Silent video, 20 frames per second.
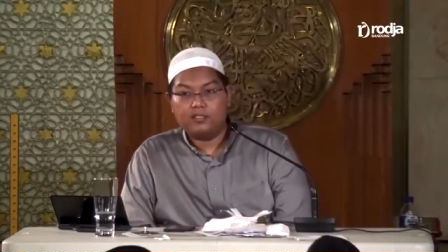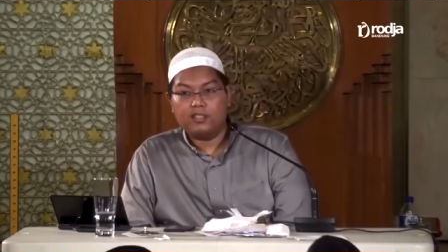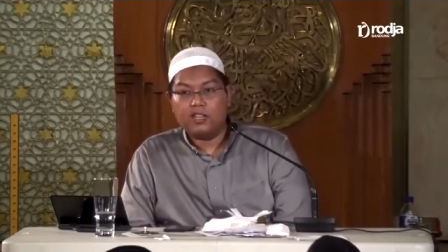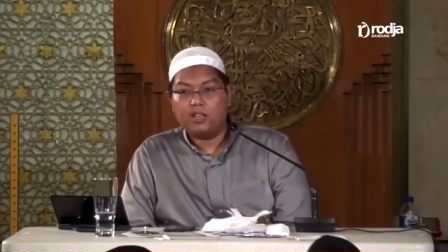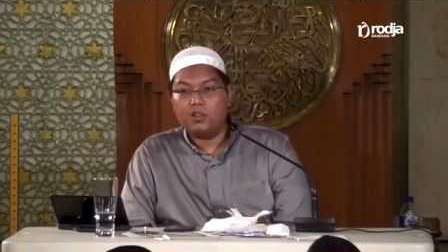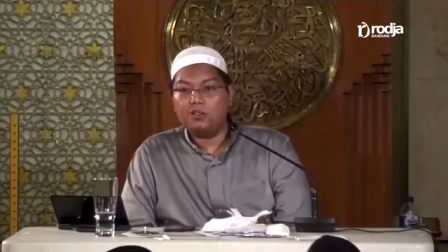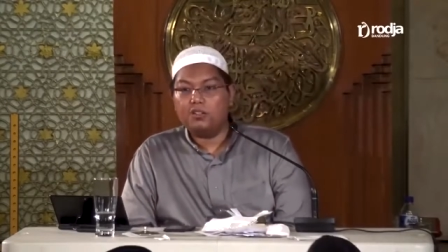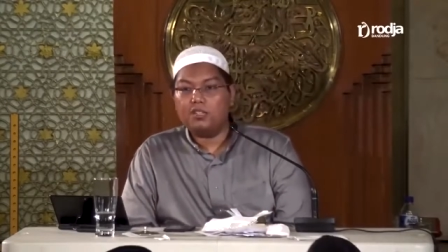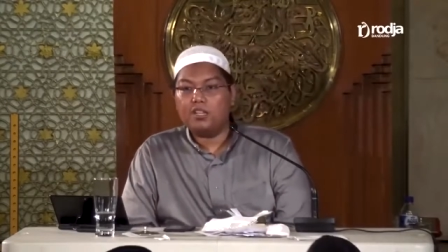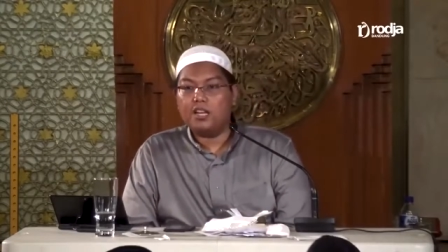
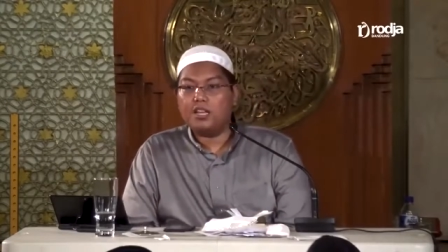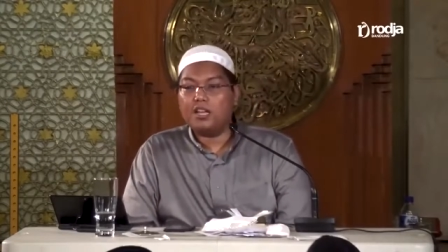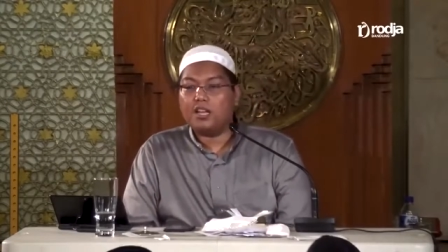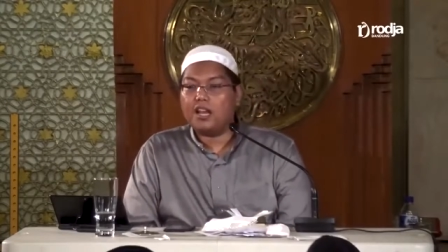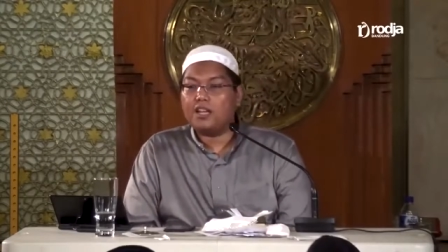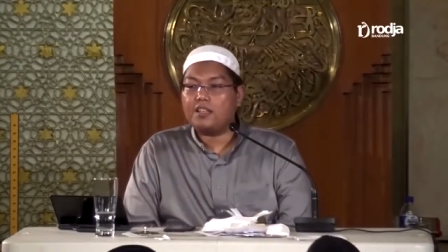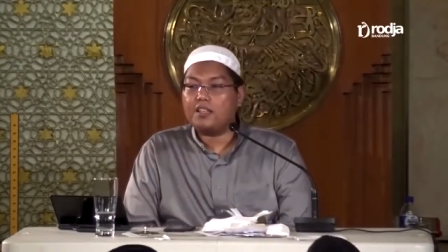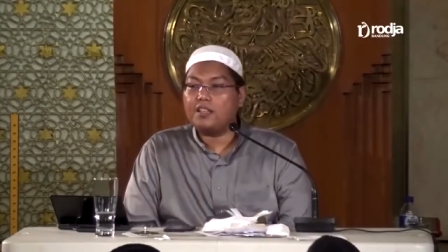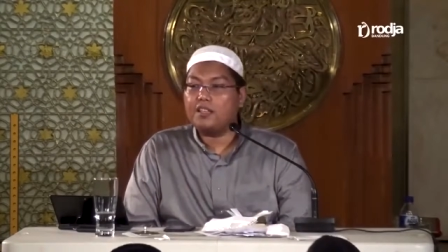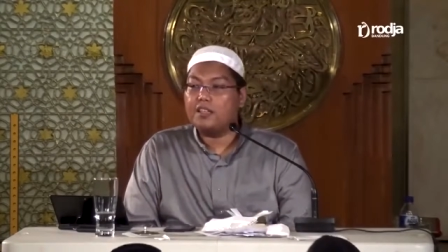Jadi itu tidak ada
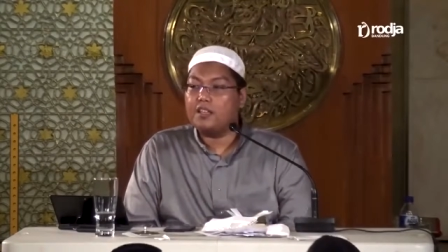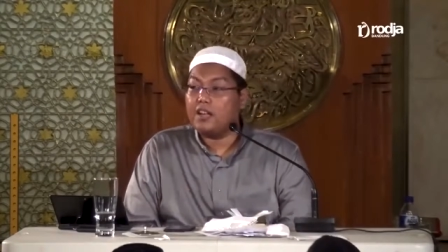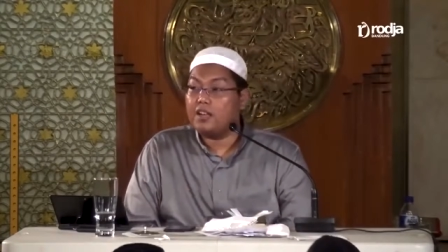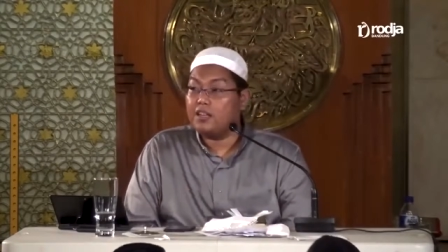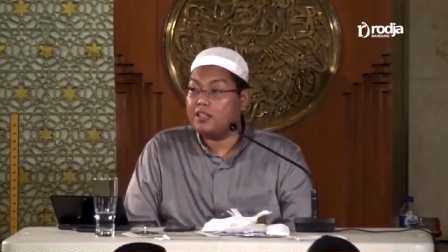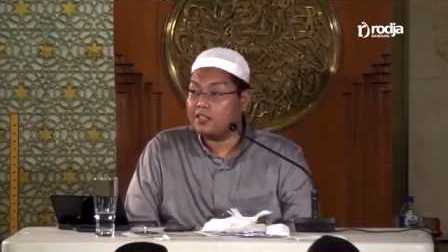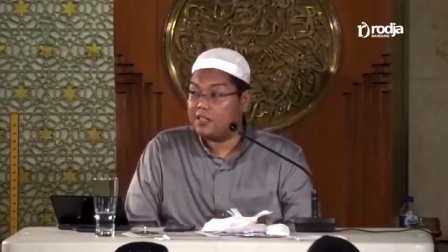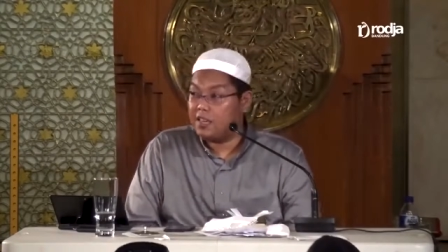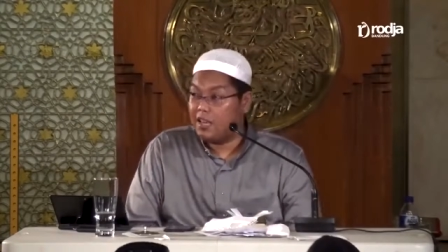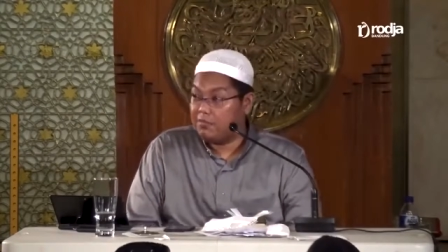kaitannya
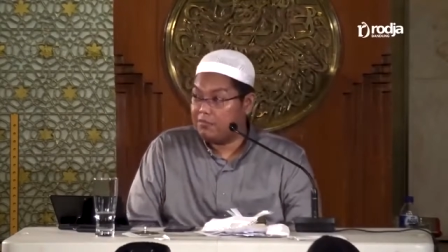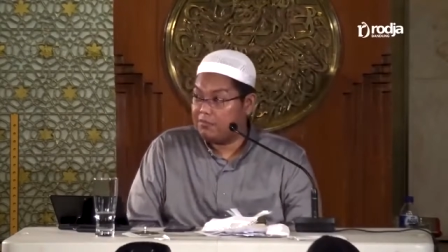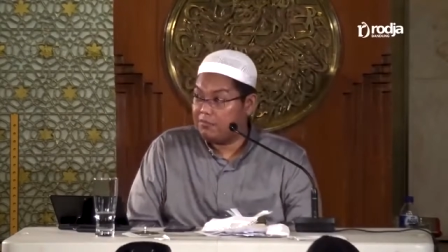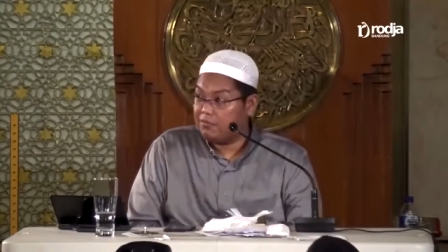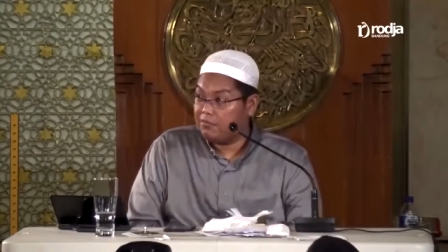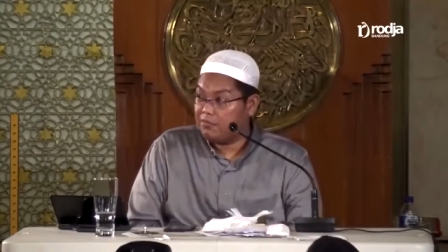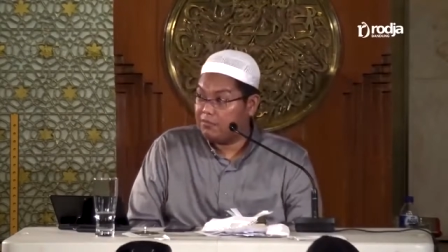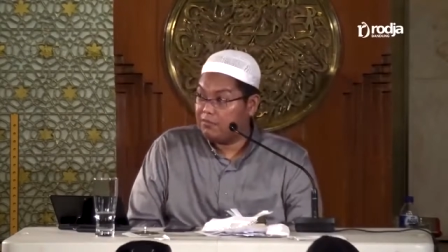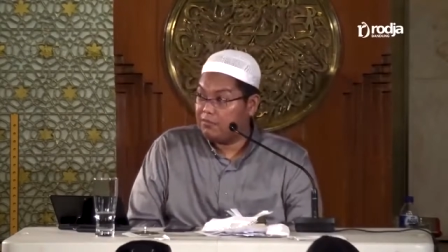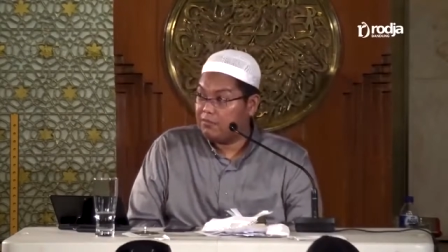dengan Islam.
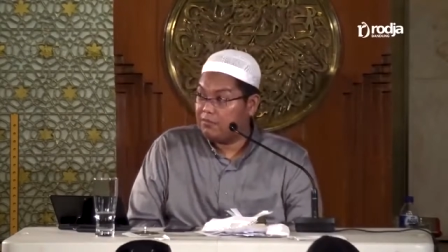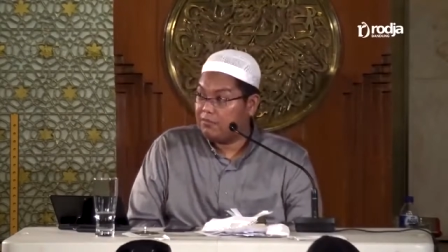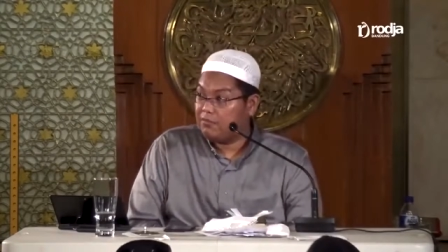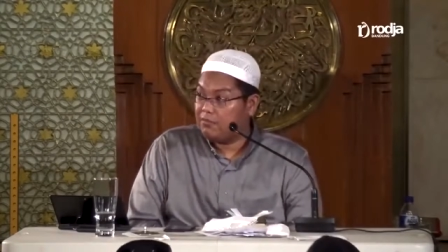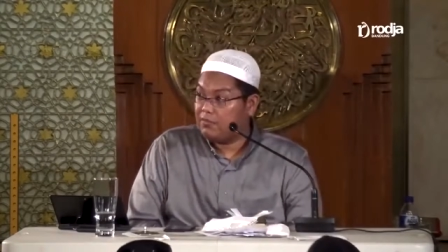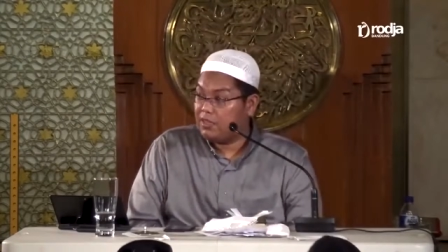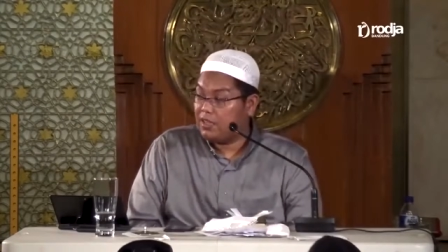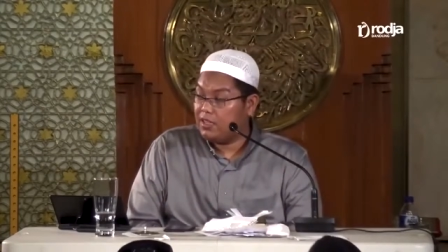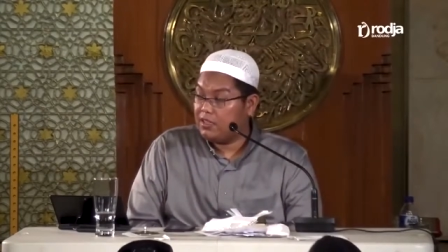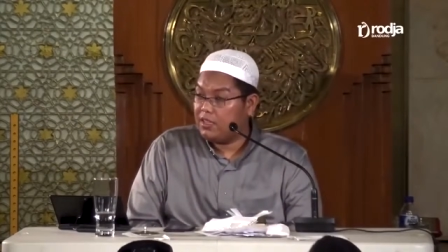
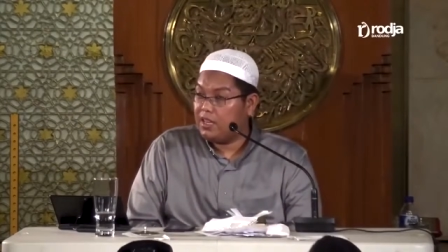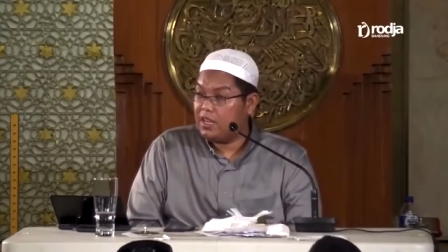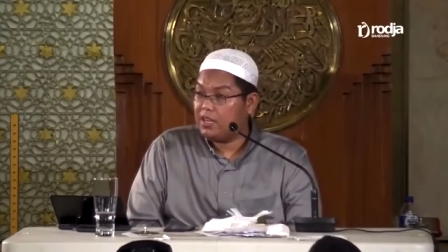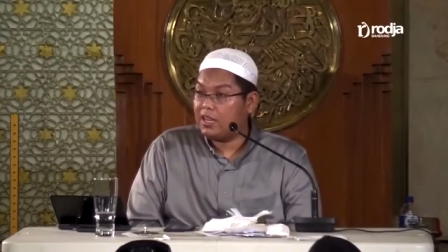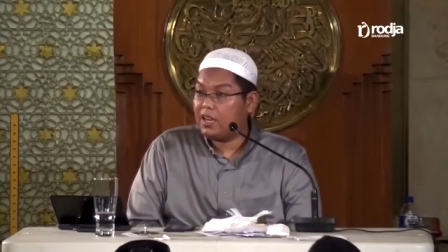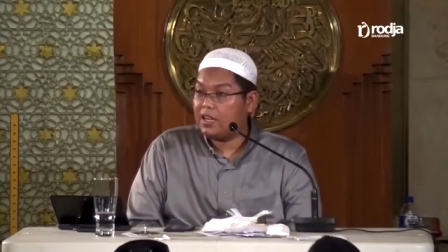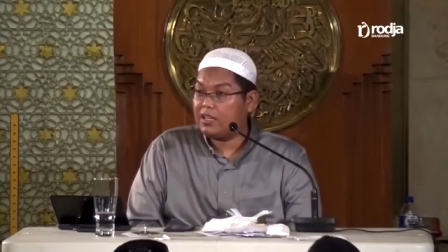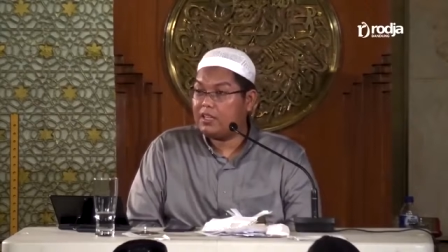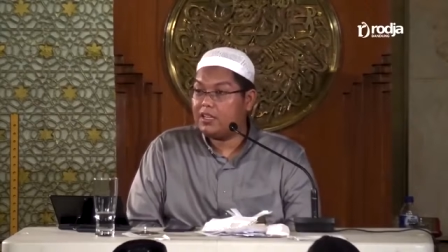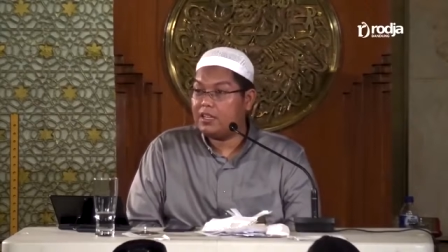Ya,
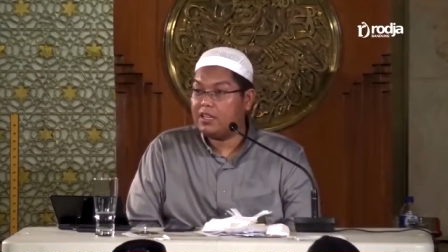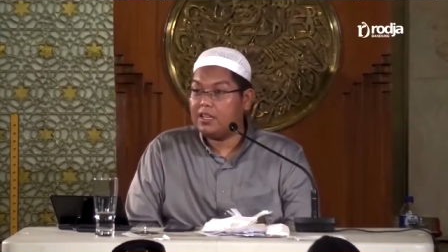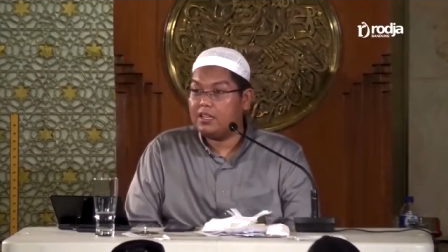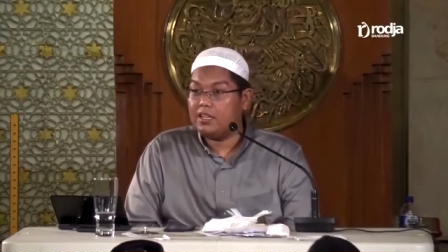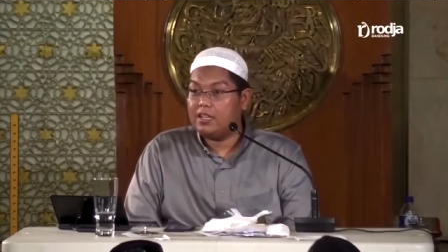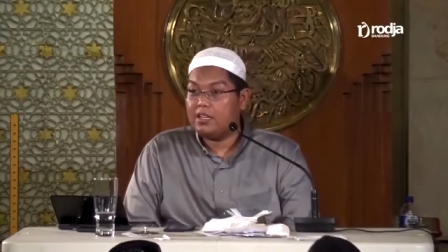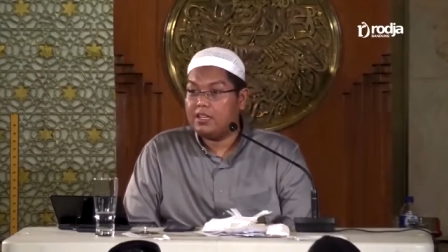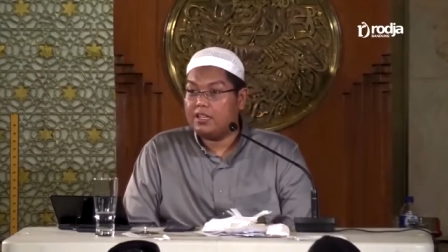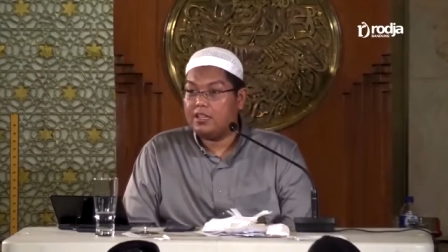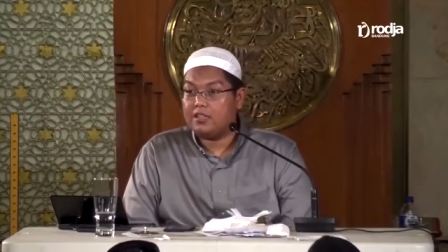tidak ada kaitannya
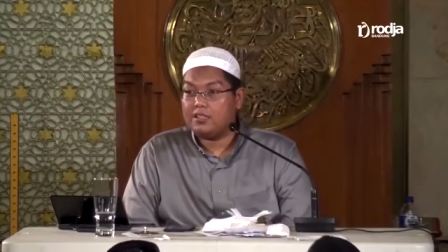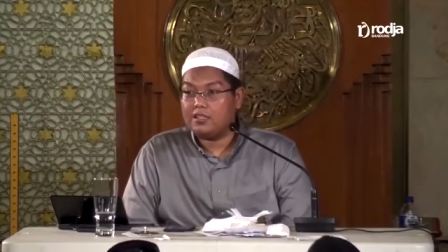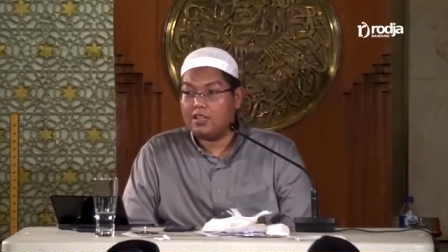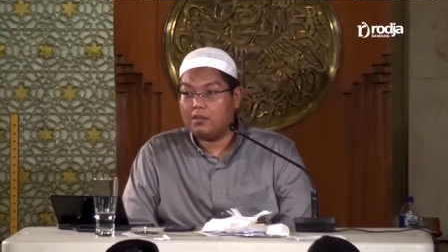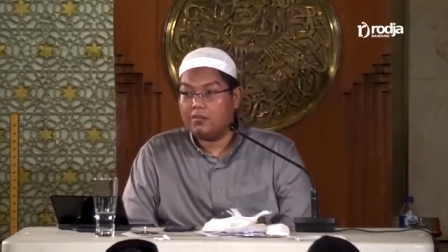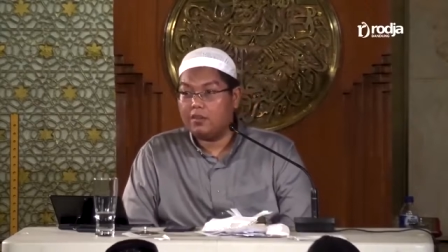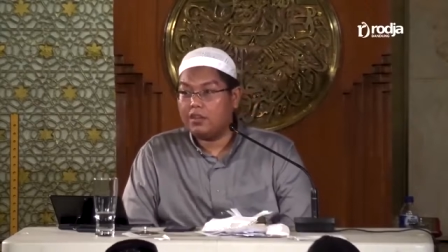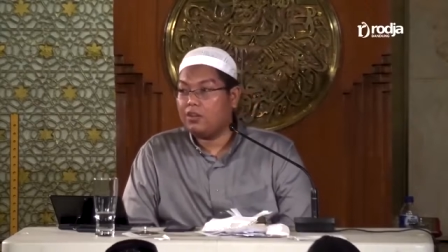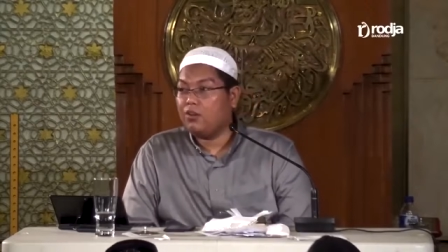dengan Islam.